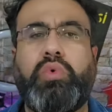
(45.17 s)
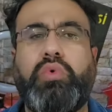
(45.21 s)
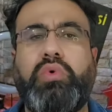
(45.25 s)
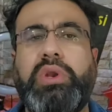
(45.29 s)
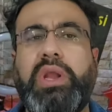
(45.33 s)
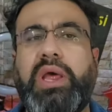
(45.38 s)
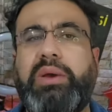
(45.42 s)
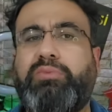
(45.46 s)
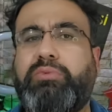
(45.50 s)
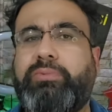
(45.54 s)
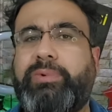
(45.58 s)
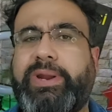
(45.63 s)

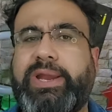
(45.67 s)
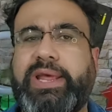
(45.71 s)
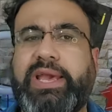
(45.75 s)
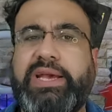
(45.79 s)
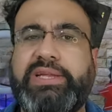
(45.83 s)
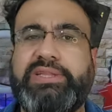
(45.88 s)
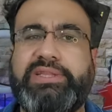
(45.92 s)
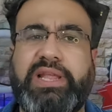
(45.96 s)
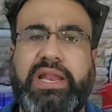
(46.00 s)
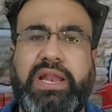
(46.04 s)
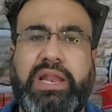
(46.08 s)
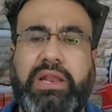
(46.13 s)
أولى
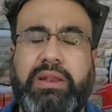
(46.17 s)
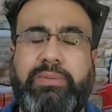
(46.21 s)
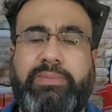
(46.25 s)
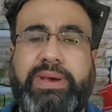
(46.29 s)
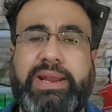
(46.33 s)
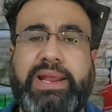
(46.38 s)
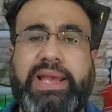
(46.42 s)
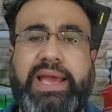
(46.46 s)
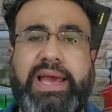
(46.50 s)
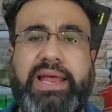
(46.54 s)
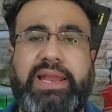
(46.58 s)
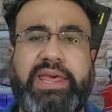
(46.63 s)
مباريات
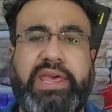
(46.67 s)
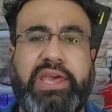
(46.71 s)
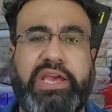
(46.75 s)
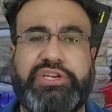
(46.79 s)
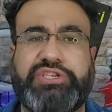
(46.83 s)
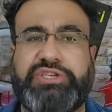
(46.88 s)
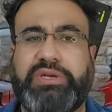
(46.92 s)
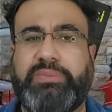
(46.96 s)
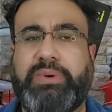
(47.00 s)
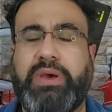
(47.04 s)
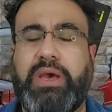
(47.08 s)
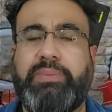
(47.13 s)
المرحلة يا
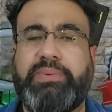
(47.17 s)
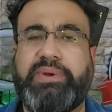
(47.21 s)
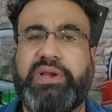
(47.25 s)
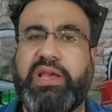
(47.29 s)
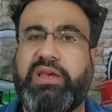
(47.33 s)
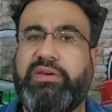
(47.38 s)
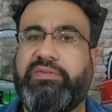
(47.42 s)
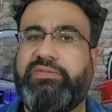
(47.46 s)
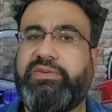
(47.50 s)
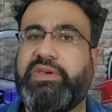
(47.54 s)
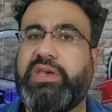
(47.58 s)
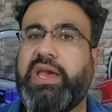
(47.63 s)
شباب
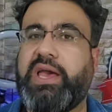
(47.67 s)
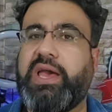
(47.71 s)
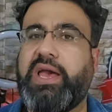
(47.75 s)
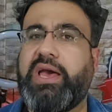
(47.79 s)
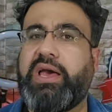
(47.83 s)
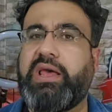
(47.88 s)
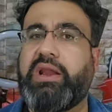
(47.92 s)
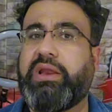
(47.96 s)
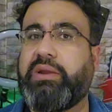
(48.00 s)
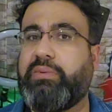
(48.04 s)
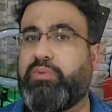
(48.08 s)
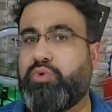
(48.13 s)
كان
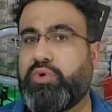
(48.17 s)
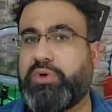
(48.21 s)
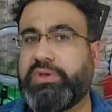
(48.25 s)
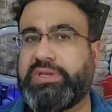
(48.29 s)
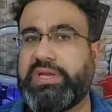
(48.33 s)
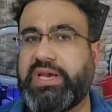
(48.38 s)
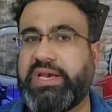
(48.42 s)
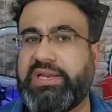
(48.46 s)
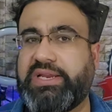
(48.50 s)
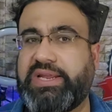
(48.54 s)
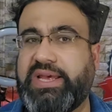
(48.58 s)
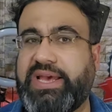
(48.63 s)
فيها
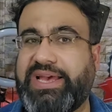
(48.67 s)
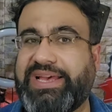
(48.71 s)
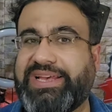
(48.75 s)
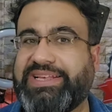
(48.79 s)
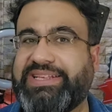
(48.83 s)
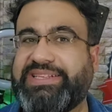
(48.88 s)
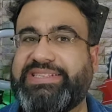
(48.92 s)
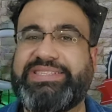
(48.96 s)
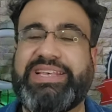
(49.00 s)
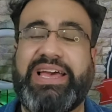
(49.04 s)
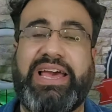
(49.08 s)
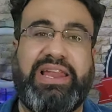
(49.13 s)
ريمونتادا
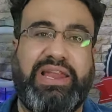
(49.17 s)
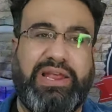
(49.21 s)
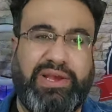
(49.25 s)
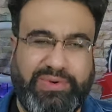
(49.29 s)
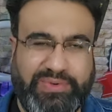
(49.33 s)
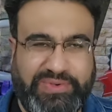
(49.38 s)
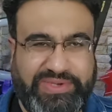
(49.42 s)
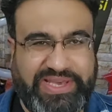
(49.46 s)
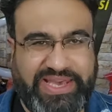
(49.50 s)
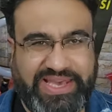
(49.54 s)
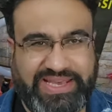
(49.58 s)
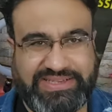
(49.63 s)

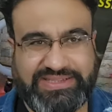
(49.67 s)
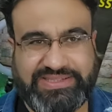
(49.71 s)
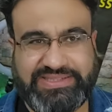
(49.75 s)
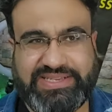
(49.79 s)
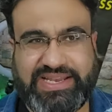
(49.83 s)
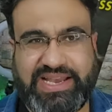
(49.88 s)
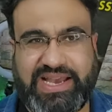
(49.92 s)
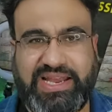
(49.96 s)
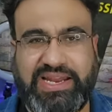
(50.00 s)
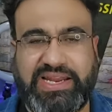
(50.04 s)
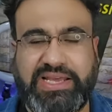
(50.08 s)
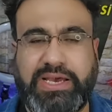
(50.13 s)
سحلاوية إن
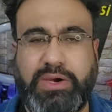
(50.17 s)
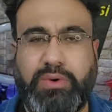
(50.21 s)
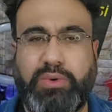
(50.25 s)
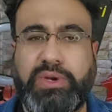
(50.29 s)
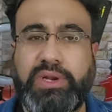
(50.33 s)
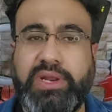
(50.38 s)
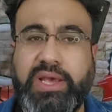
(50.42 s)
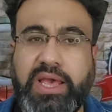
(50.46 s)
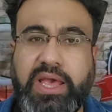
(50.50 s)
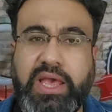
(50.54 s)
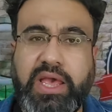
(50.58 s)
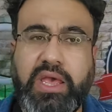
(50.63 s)
صح
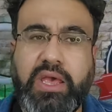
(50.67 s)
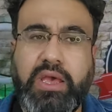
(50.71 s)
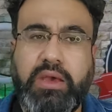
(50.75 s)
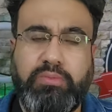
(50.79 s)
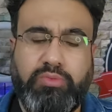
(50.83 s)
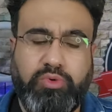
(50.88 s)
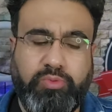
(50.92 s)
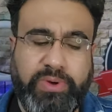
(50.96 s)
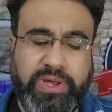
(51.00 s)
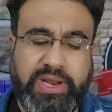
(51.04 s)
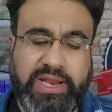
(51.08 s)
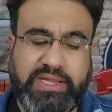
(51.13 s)
القول
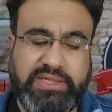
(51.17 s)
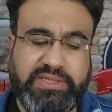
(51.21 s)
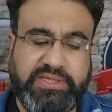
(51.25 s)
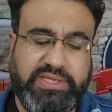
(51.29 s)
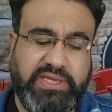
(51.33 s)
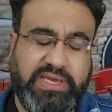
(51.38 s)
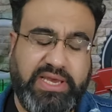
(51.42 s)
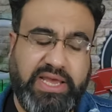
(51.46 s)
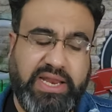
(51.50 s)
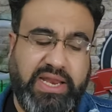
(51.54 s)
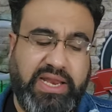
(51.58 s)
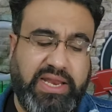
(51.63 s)
مباراة
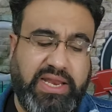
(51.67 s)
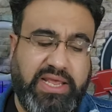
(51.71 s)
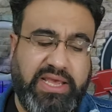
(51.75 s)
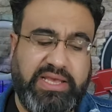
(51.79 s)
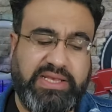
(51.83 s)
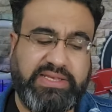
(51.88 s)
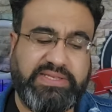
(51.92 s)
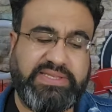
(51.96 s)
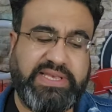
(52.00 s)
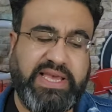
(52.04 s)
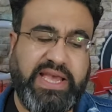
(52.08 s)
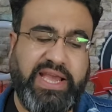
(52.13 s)

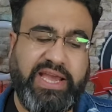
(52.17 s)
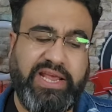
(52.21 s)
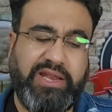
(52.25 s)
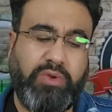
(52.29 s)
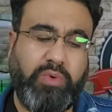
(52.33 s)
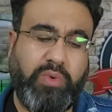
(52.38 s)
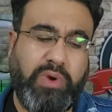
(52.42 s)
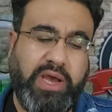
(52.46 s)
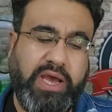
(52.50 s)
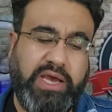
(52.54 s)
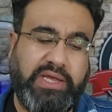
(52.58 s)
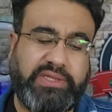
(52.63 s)
الساحل
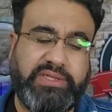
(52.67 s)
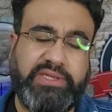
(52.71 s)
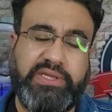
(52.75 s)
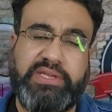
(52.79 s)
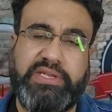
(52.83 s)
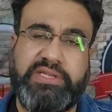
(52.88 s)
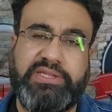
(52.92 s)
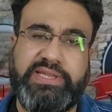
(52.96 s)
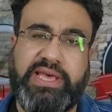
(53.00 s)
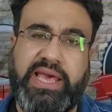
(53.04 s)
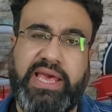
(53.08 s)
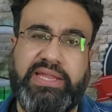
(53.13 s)

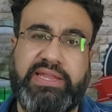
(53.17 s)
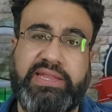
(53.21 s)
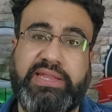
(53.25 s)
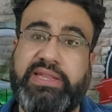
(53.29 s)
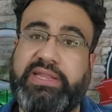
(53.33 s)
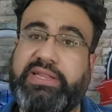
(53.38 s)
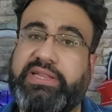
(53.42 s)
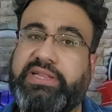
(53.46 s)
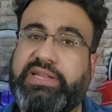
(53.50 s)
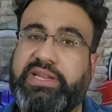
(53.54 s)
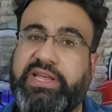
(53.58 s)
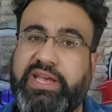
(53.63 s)
وحاطين انتهت
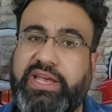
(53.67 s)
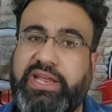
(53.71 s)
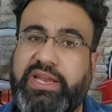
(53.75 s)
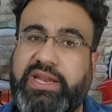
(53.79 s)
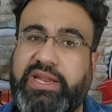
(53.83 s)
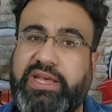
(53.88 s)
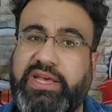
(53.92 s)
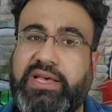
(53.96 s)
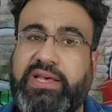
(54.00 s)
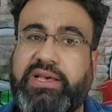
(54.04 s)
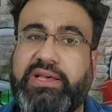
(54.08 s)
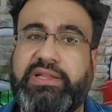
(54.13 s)

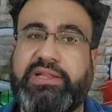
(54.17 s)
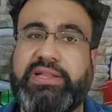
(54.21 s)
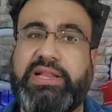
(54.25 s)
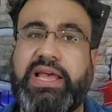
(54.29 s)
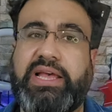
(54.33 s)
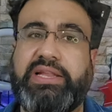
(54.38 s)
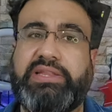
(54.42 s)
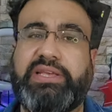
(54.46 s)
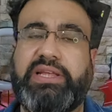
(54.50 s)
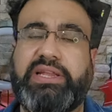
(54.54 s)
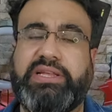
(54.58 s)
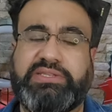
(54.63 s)
2
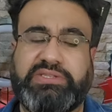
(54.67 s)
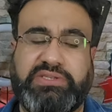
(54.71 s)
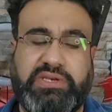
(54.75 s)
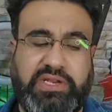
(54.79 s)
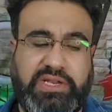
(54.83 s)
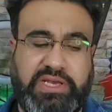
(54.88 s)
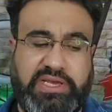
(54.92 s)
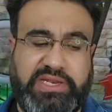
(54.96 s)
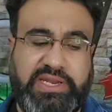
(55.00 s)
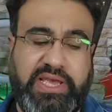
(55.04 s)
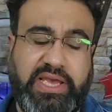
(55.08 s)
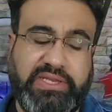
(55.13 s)
3
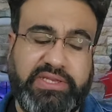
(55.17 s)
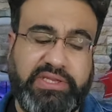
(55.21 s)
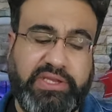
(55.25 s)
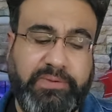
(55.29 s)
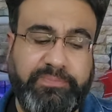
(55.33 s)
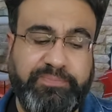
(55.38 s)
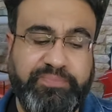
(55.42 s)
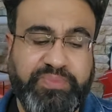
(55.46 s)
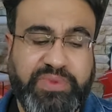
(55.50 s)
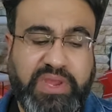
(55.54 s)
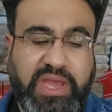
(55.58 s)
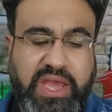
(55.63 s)
لصالح
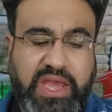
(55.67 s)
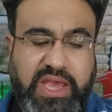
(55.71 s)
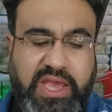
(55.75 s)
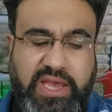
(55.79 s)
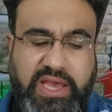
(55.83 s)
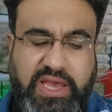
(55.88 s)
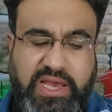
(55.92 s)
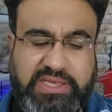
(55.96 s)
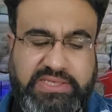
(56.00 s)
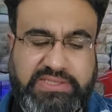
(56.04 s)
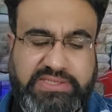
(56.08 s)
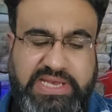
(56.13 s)
نادي
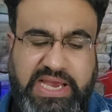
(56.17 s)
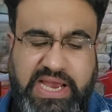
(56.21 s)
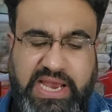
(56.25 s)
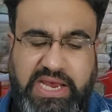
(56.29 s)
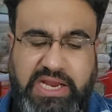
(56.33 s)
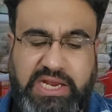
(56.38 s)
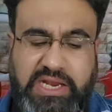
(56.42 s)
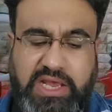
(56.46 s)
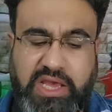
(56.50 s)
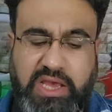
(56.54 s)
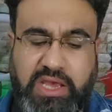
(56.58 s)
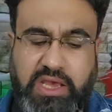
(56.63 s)

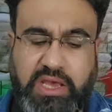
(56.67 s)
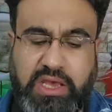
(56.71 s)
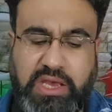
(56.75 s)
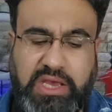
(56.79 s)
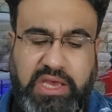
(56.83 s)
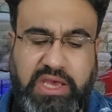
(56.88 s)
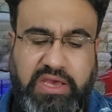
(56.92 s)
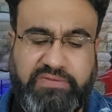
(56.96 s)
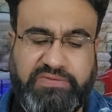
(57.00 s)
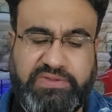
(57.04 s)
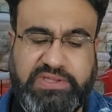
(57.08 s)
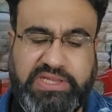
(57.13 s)
الساحل
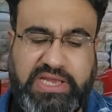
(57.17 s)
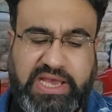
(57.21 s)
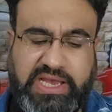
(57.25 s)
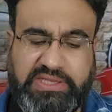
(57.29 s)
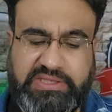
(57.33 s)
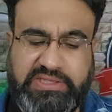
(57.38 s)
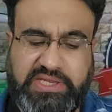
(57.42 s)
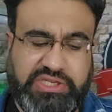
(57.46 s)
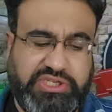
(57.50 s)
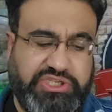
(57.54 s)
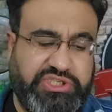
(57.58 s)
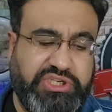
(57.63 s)
آه، افتتح
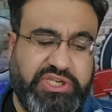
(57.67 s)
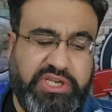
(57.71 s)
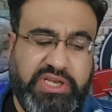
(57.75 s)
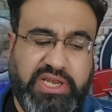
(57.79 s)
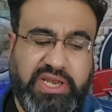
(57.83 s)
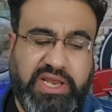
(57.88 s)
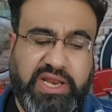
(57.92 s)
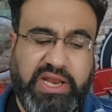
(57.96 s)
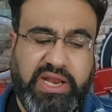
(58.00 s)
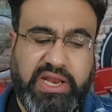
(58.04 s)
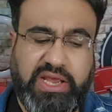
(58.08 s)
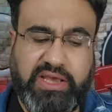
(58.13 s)

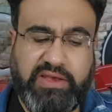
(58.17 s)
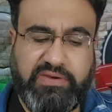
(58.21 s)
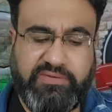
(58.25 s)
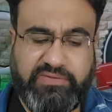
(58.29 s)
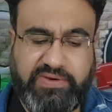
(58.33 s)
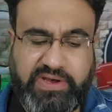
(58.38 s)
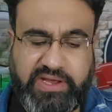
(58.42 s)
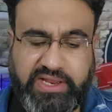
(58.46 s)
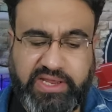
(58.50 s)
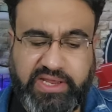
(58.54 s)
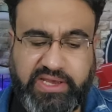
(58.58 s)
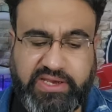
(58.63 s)
تسجيل
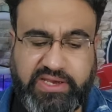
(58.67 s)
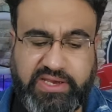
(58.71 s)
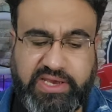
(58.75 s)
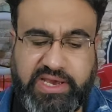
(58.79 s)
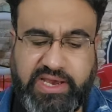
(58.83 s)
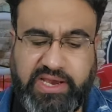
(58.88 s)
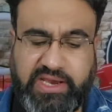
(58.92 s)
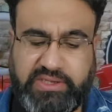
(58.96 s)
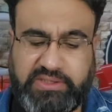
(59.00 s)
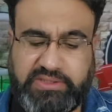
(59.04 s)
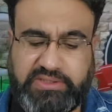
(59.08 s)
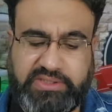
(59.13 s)
فريق
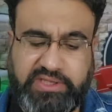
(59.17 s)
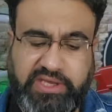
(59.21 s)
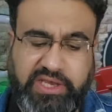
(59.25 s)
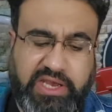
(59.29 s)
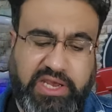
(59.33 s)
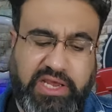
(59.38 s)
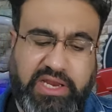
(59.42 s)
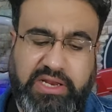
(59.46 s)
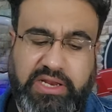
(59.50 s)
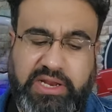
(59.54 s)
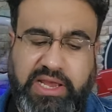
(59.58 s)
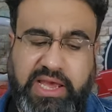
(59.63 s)

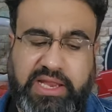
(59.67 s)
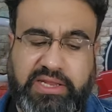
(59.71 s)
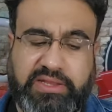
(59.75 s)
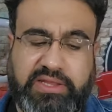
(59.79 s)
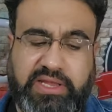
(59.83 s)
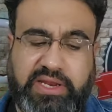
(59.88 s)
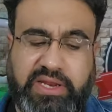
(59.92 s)
حطين عن